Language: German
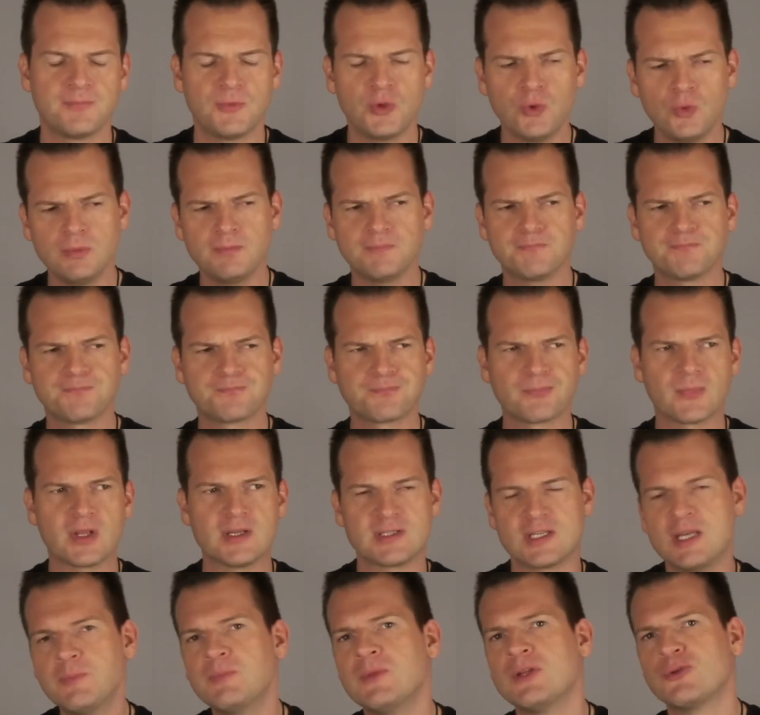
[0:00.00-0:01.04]
Nun,
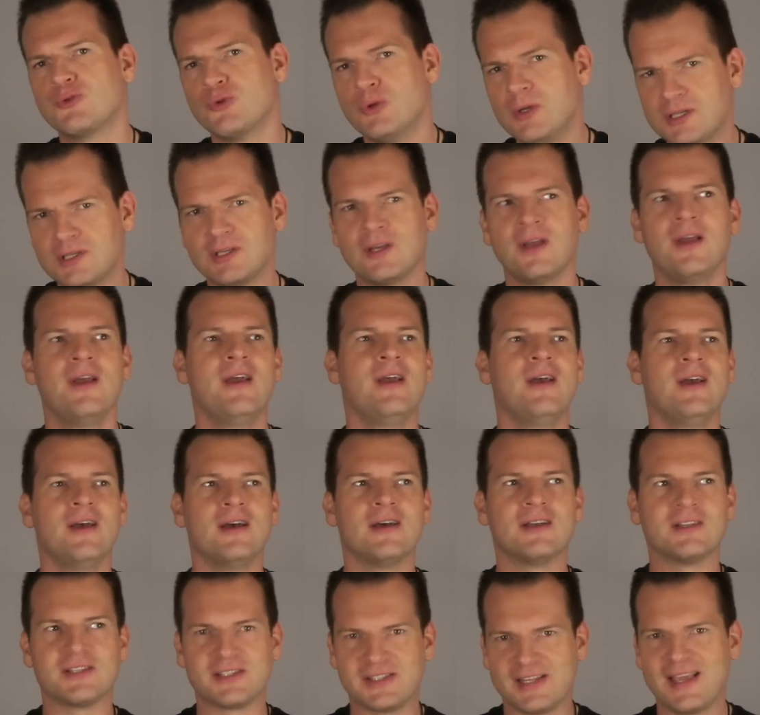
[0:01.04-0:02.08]
es gibt natürlich
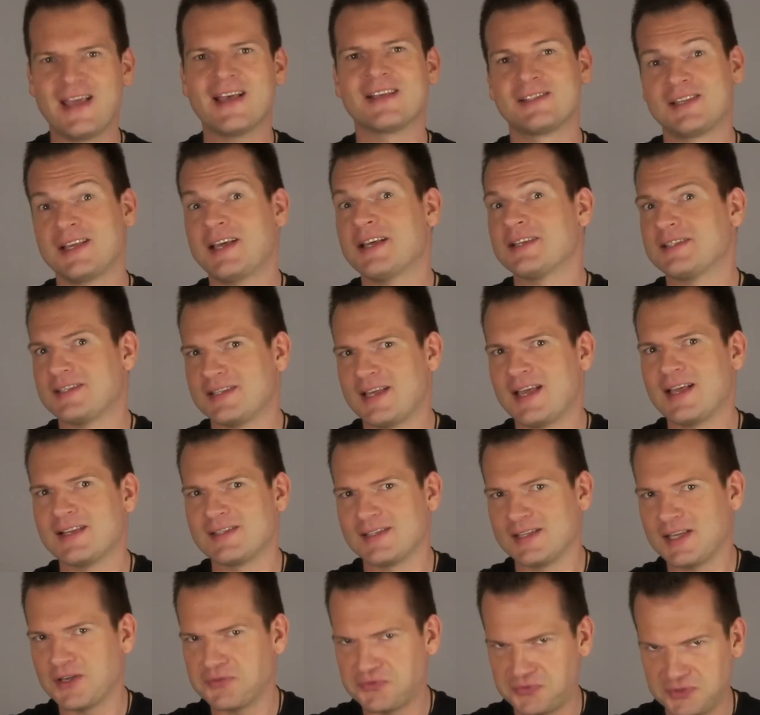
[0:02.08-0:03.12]
sehr, sehr, sehr,
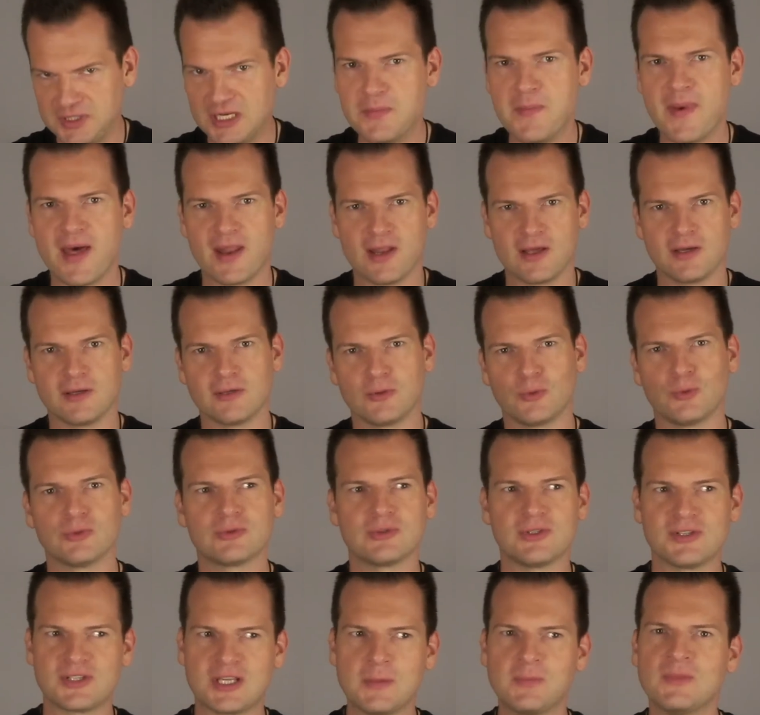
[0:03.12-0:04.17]
sehr viele Männer
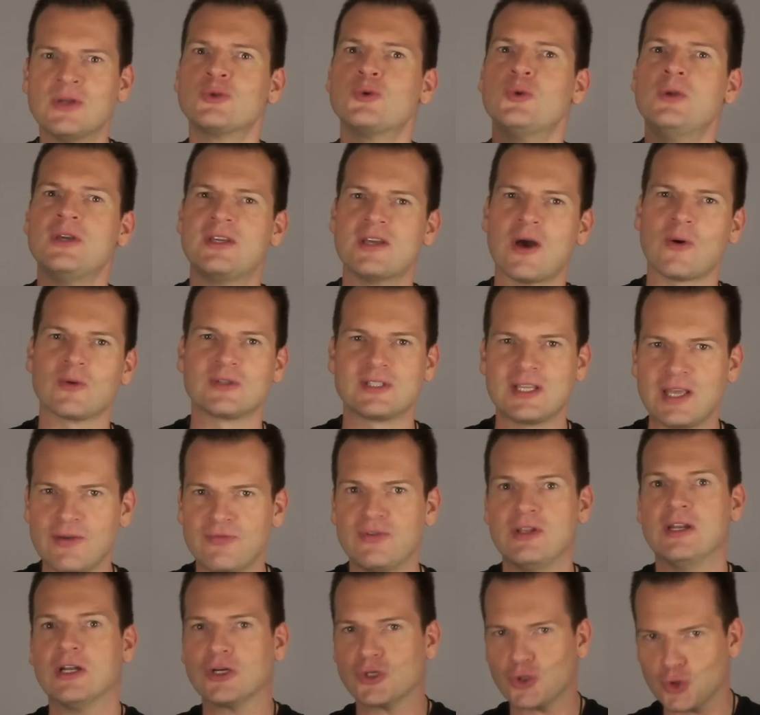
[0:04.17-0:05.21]
und es gibt natürlich auch sehr
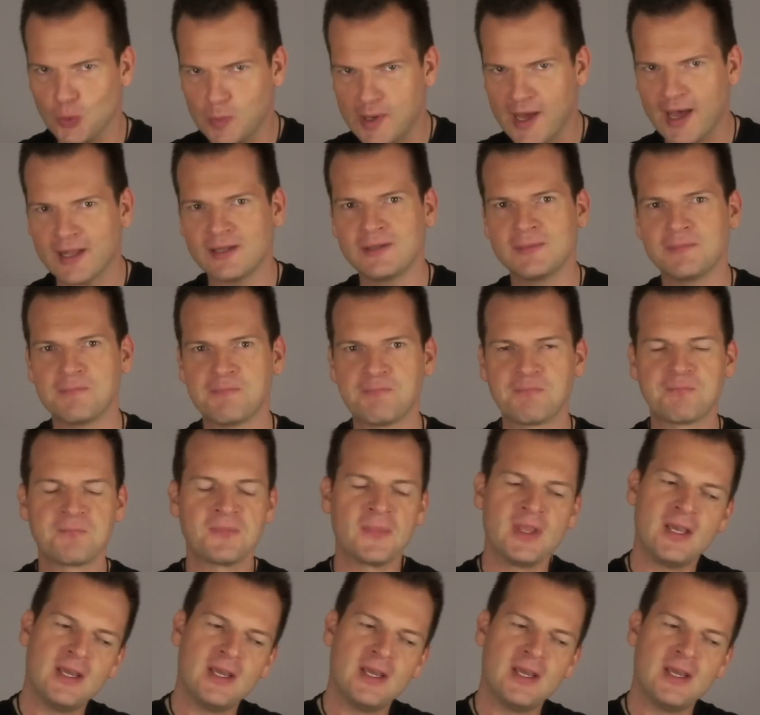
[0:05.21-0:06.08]
viele Schubladen,